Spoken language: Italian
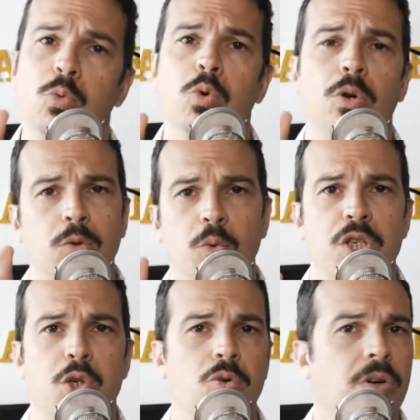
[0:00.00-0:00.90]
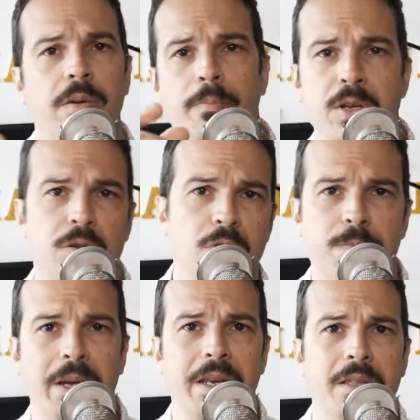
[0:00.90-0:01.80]
uno, due giorni, poi sono
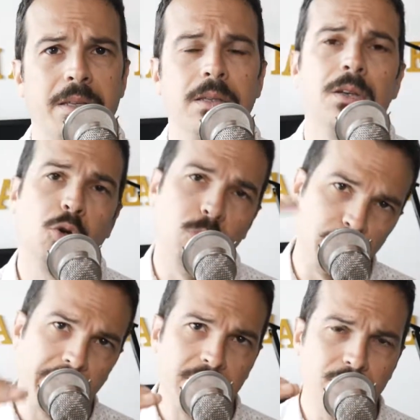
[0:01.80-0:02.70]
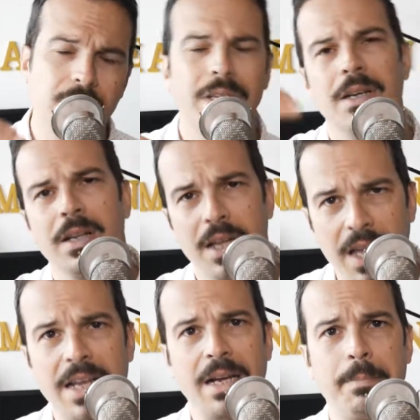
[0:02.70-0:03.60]
spariti. Comunicatori
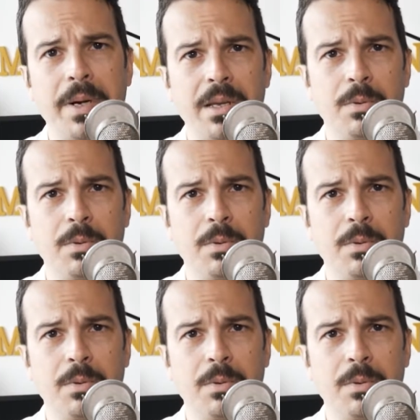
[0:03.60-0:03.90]
e campagna